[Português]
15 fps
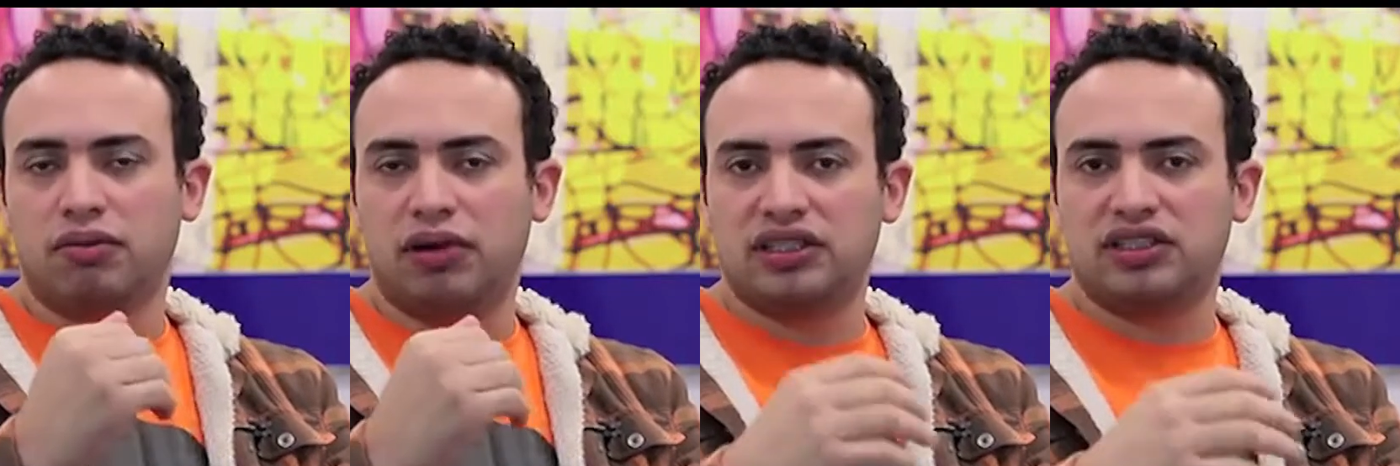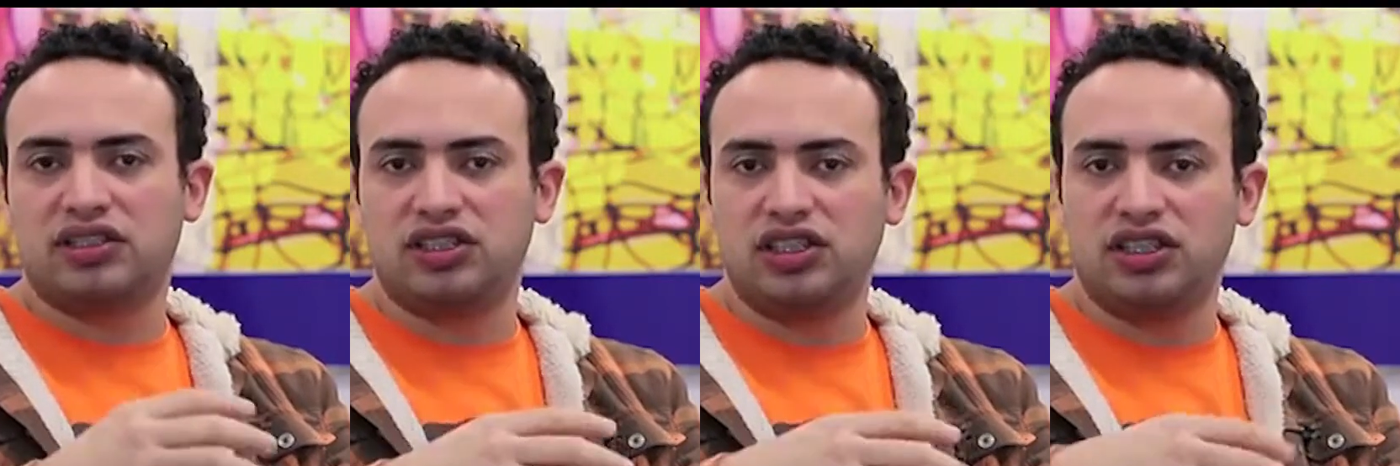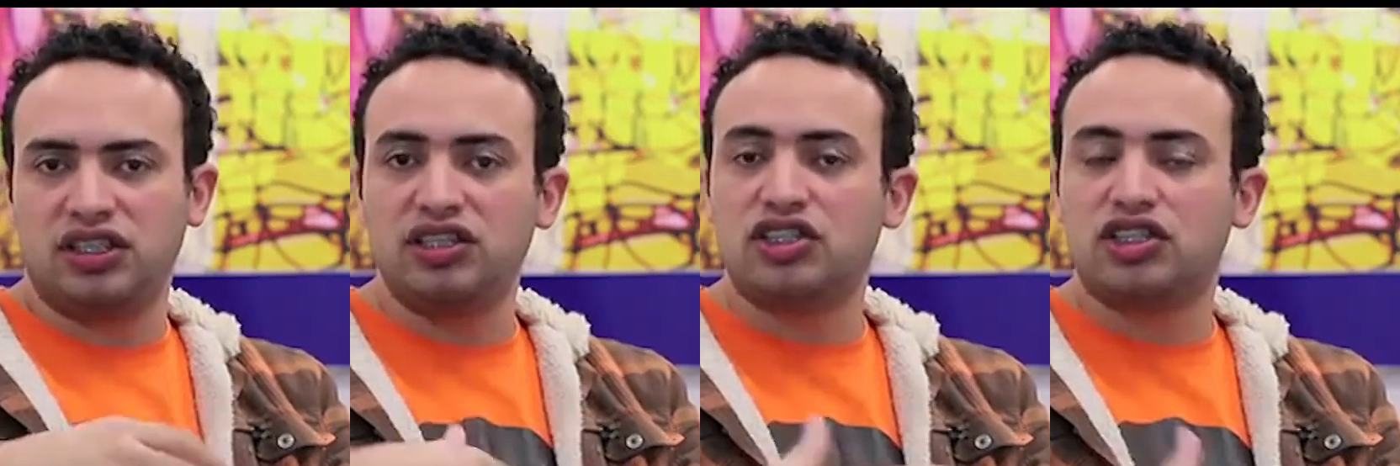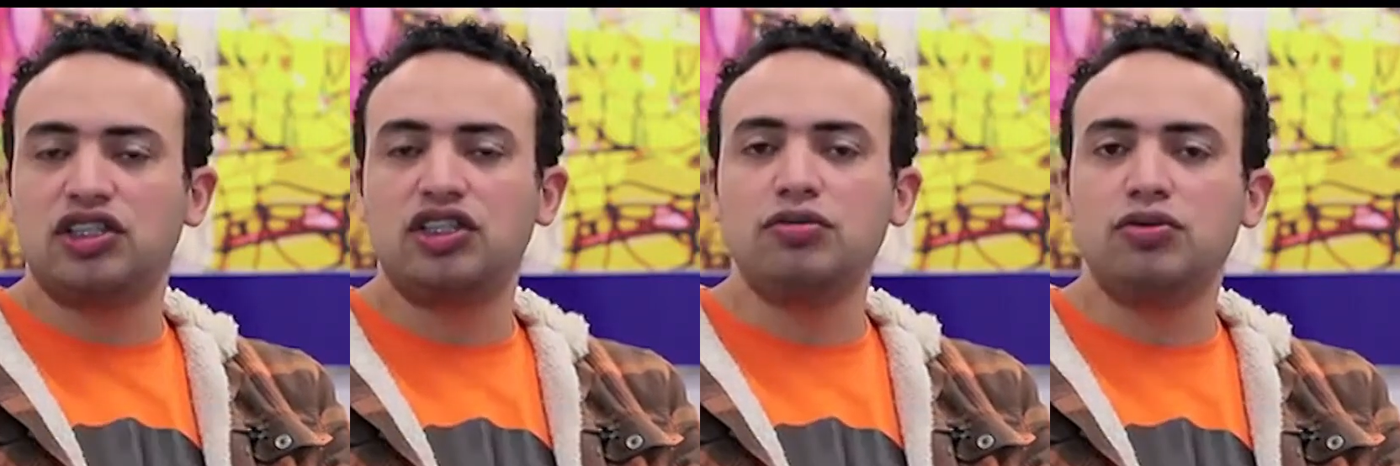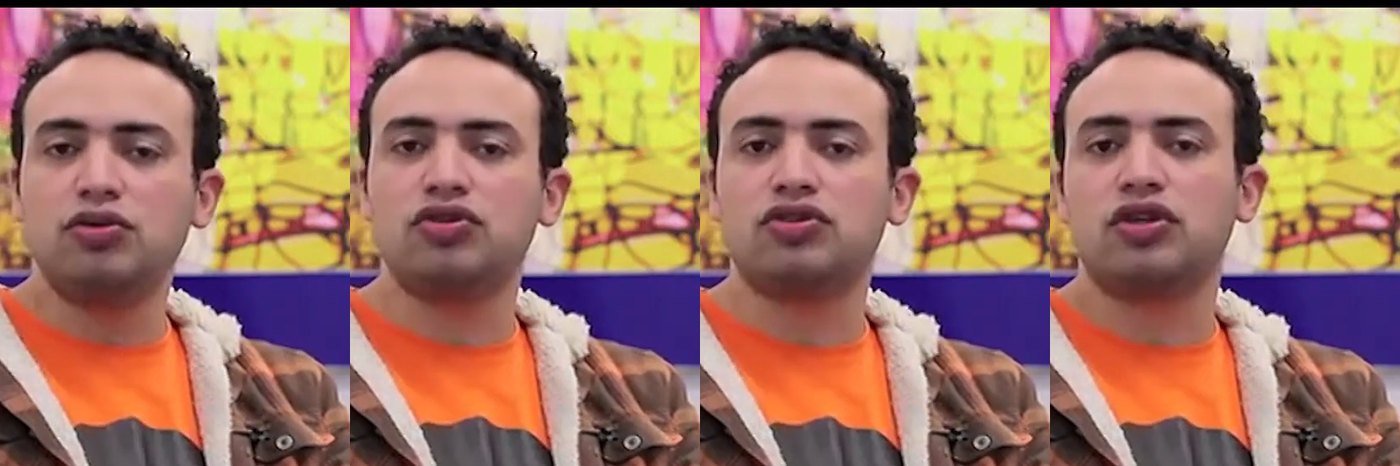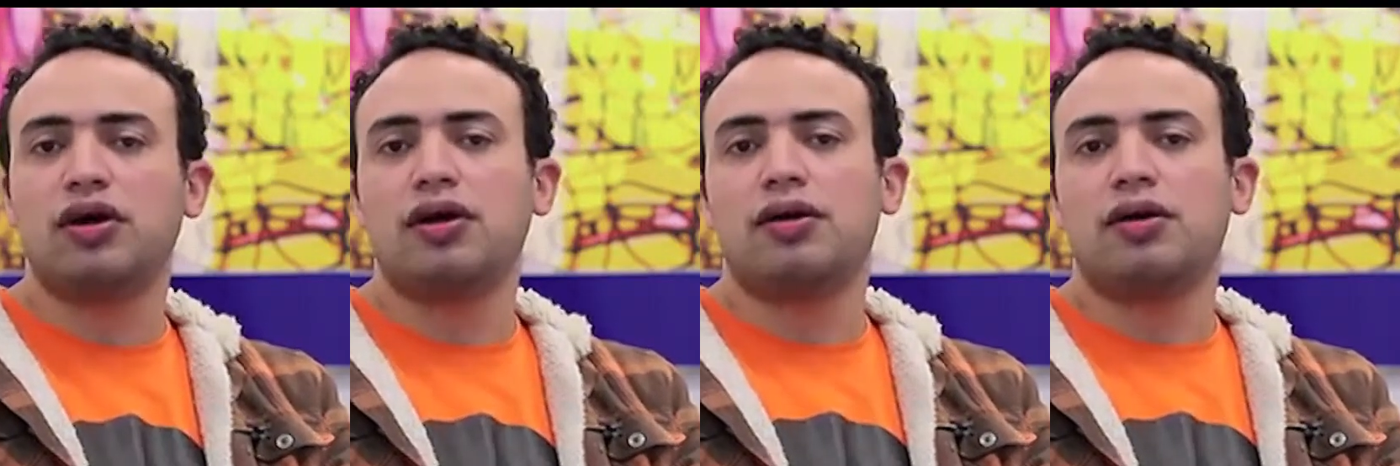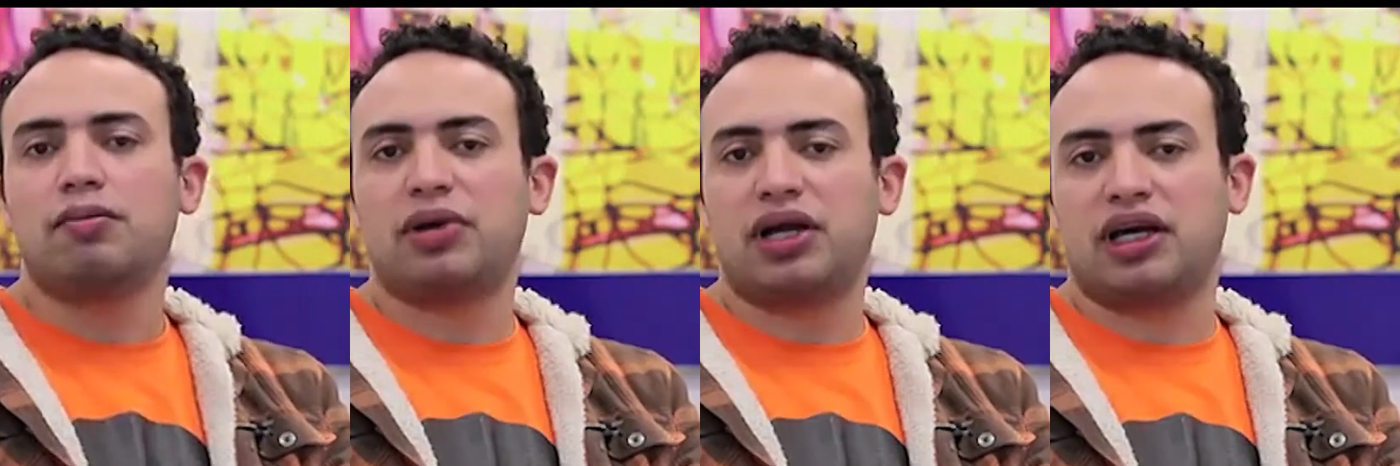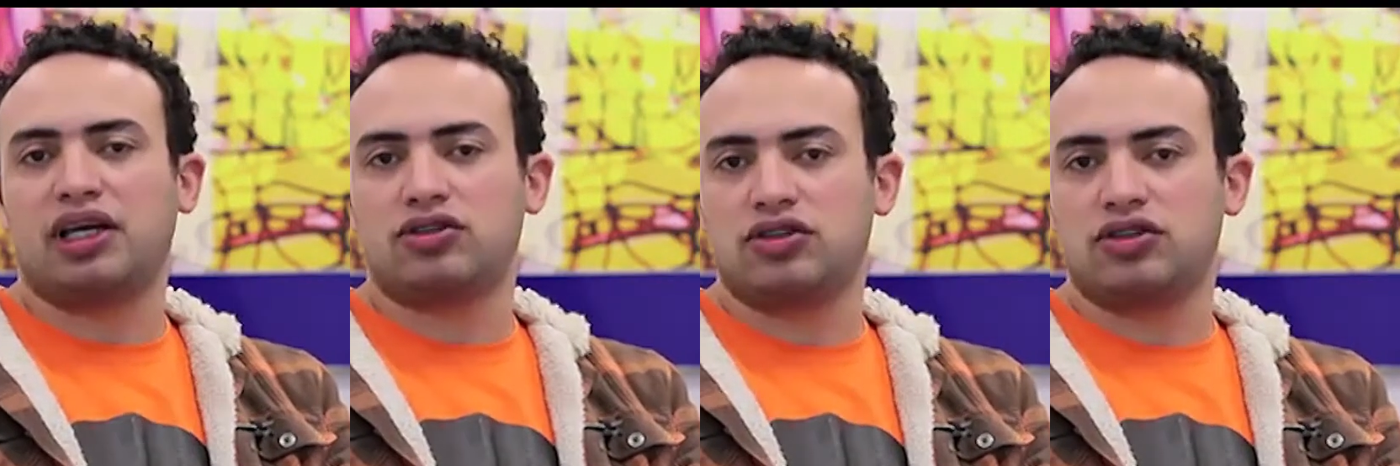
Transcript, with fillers: mas de estímulos para que a